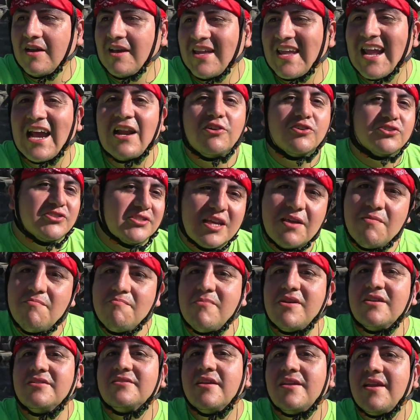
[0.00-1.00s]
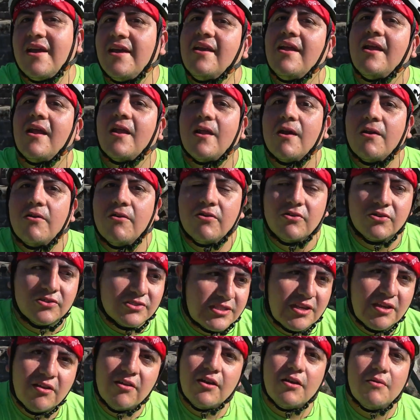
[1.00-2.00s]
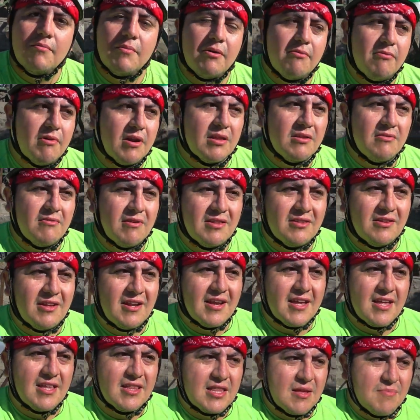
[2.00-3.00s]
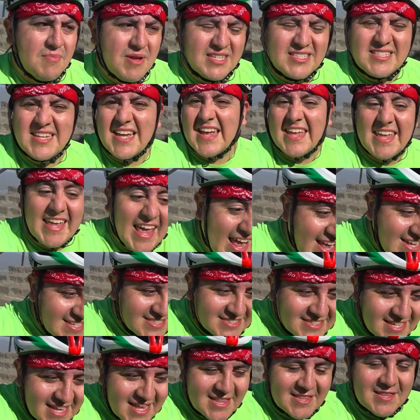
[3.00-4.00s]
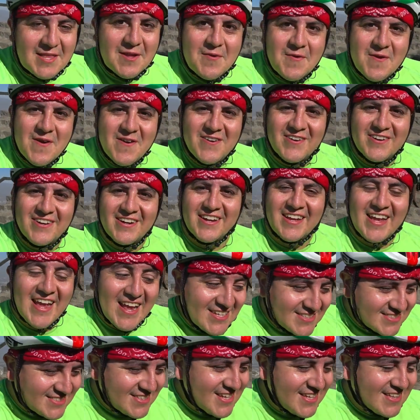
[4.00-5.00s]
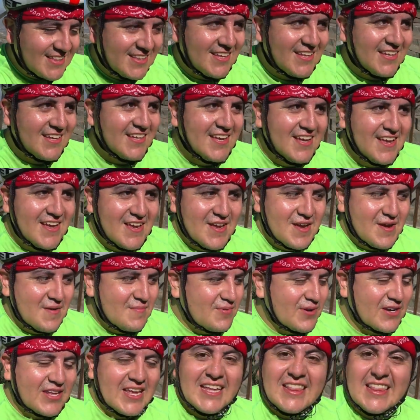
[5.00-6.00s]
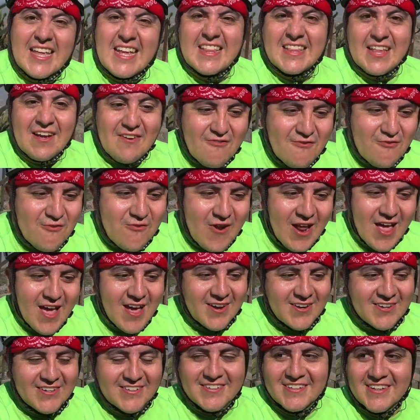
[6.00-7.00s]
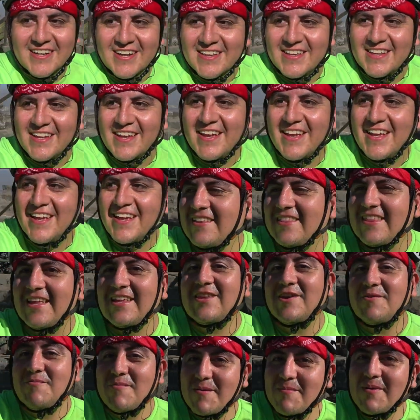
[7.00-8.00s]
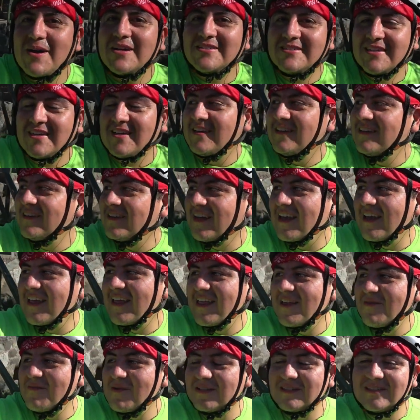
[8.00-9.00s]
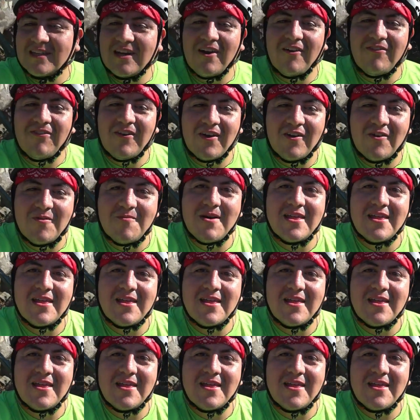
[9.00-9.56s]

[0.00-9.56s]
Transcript: Y a los seis meses ya era irreconocible. Me acuerdo cuando la gente me decía, ¿qué hiciste, weón? ¿Qué hiciste? ¿por qué estáis tan flaco? estoy De hecho, me pasé, quedé demasiado flaco,